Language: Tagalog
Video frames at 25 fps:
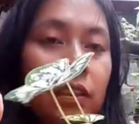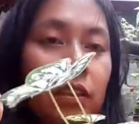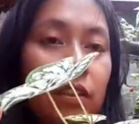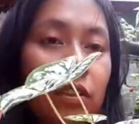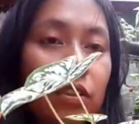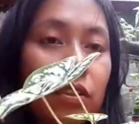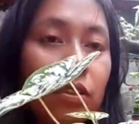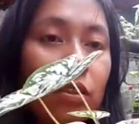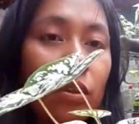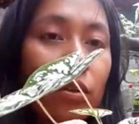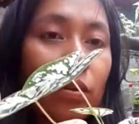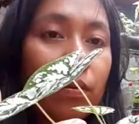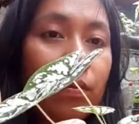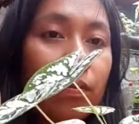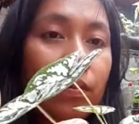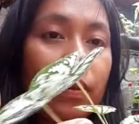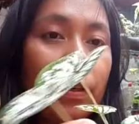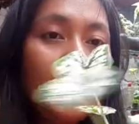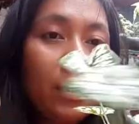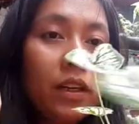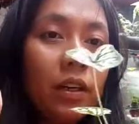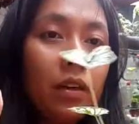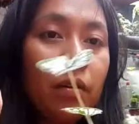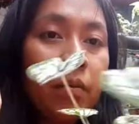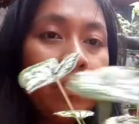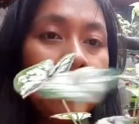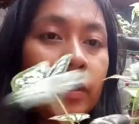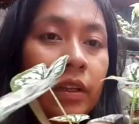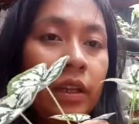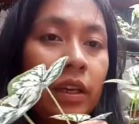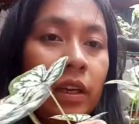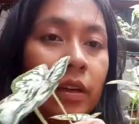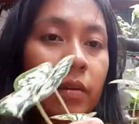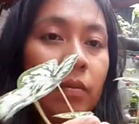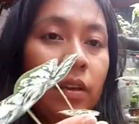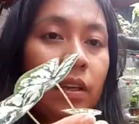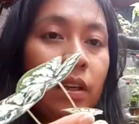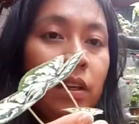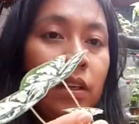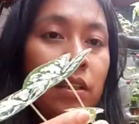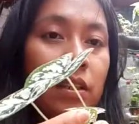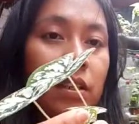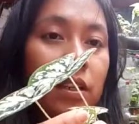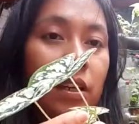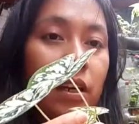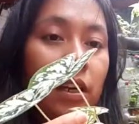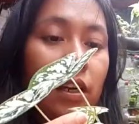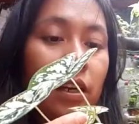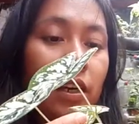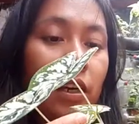Sobrang madami na
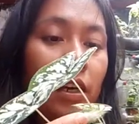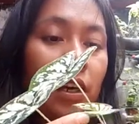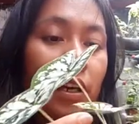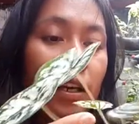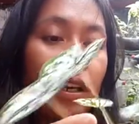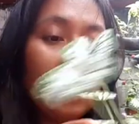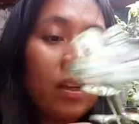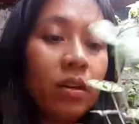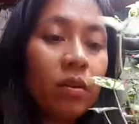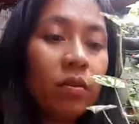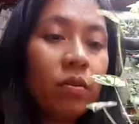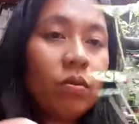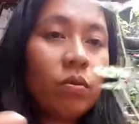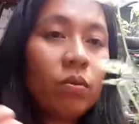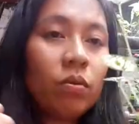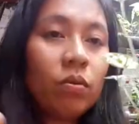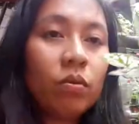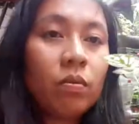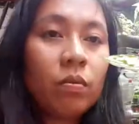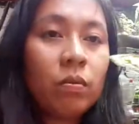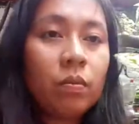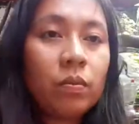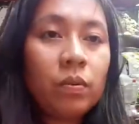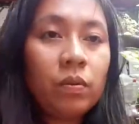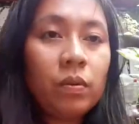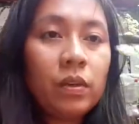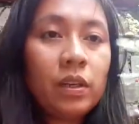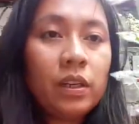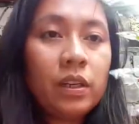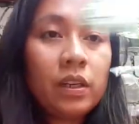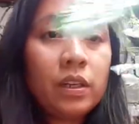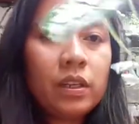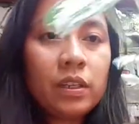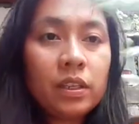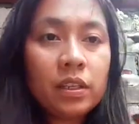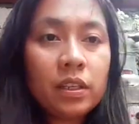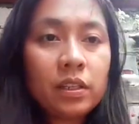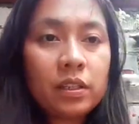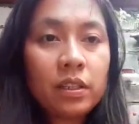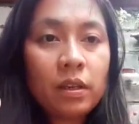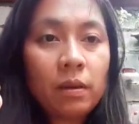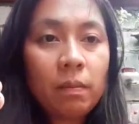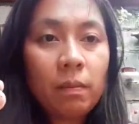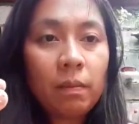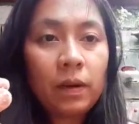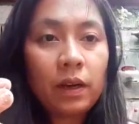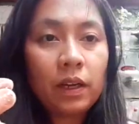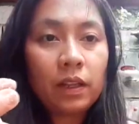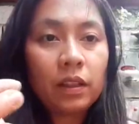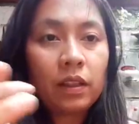siya and eh, nagkukumpula na siya sa
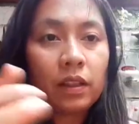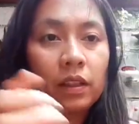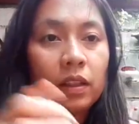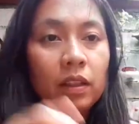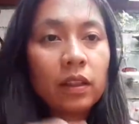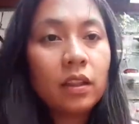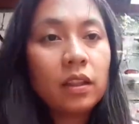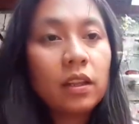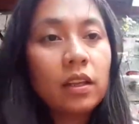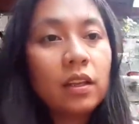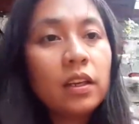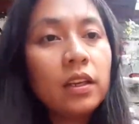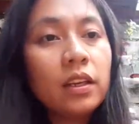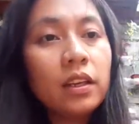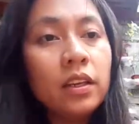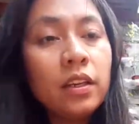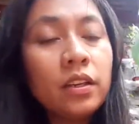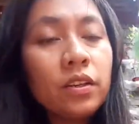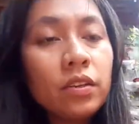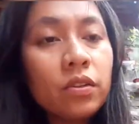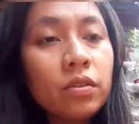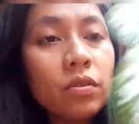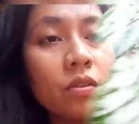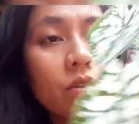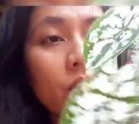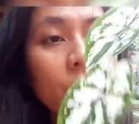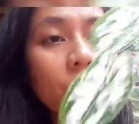pot. So,